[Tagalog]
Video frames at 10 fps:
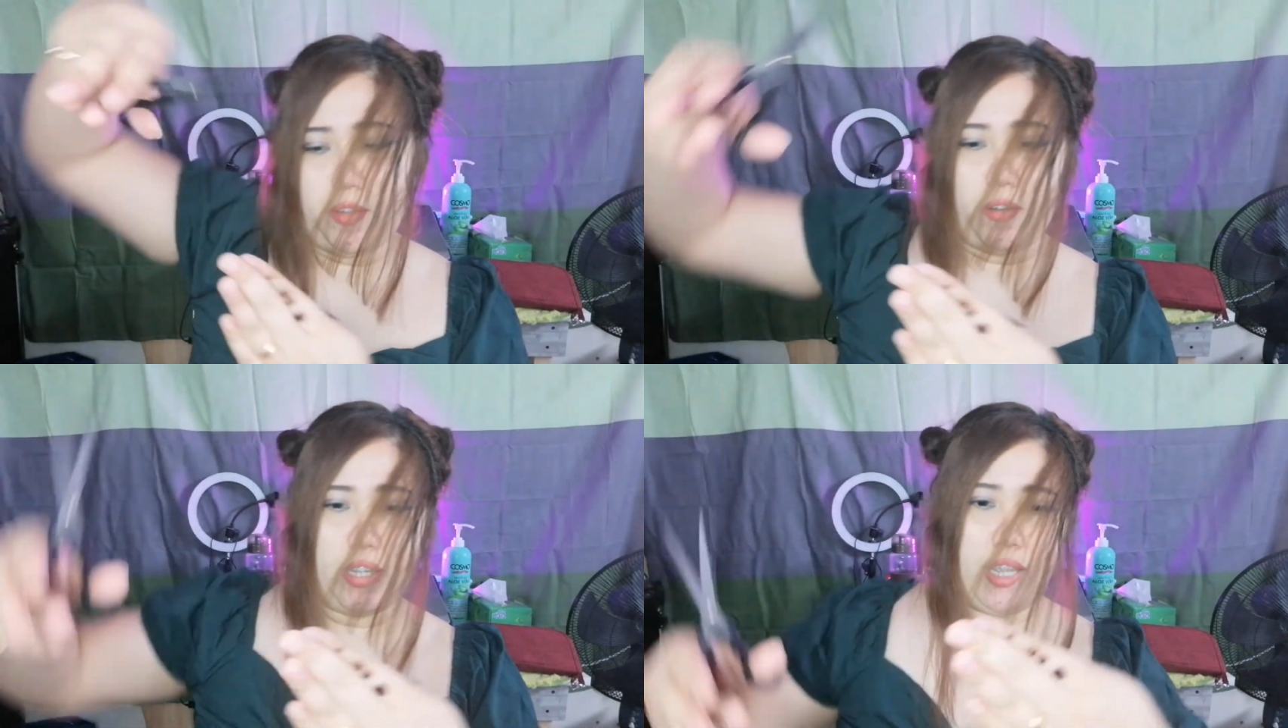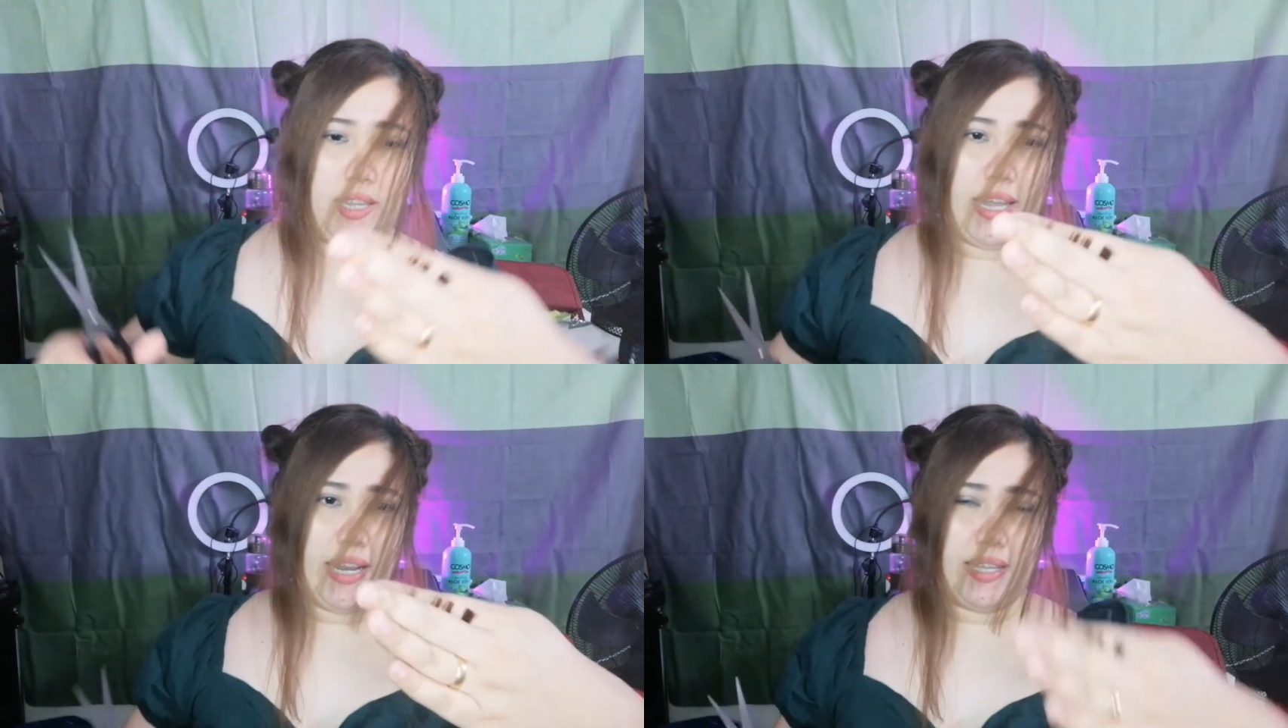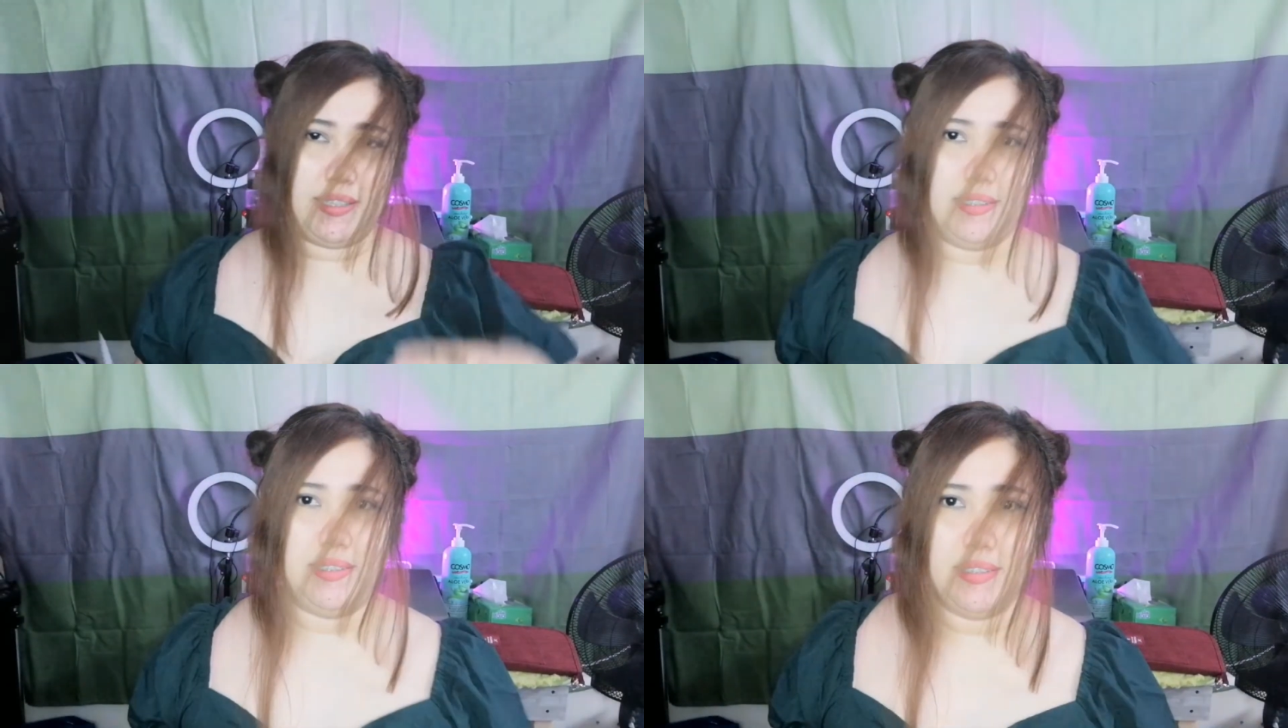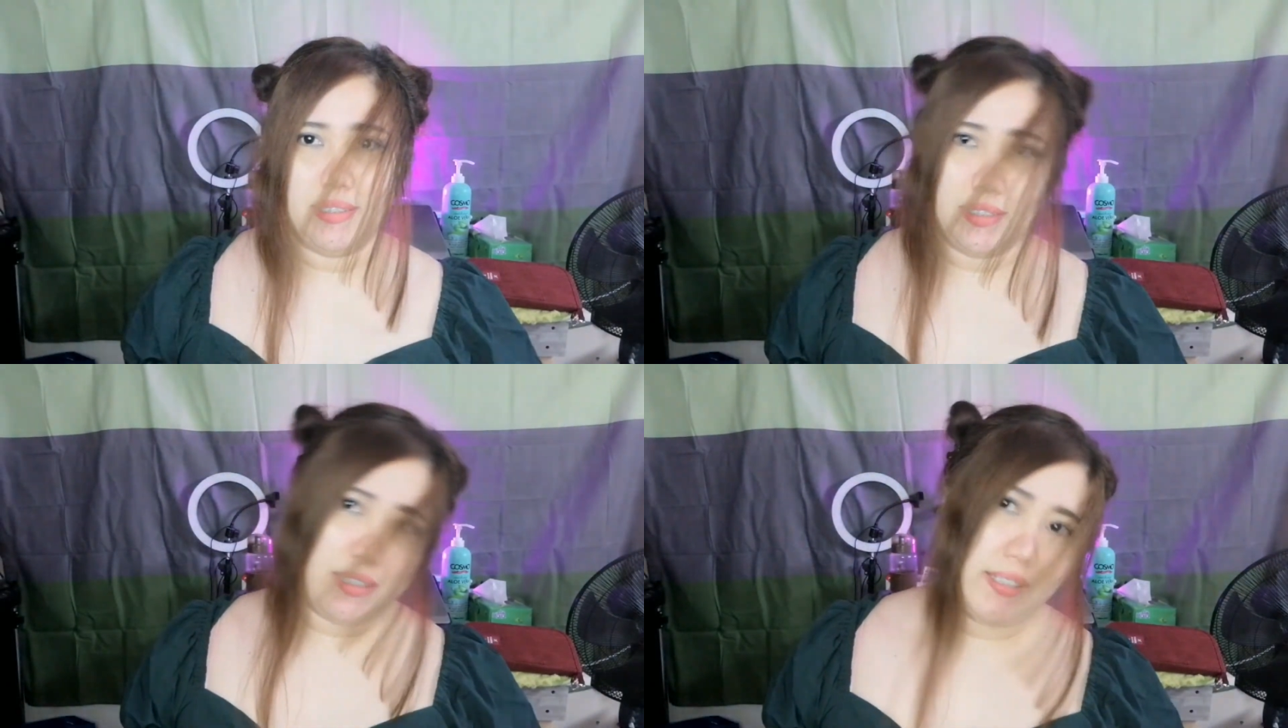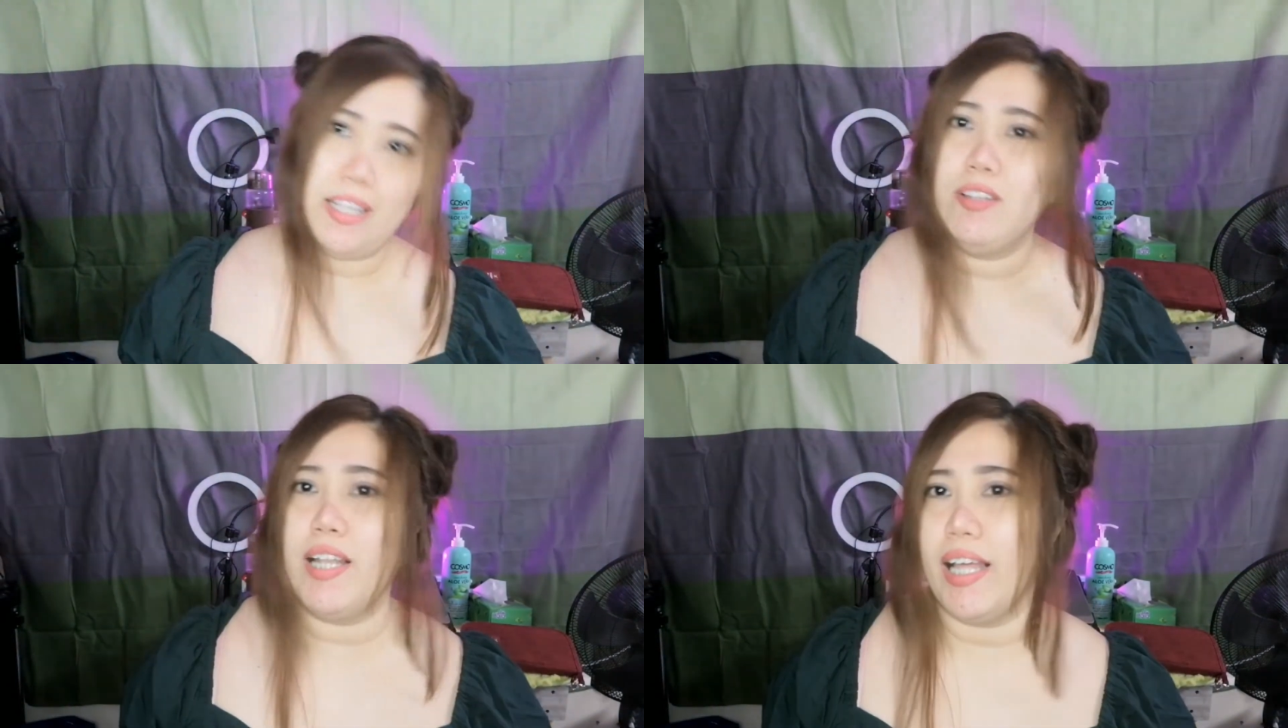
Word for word: Okay, yan na. Kita nyo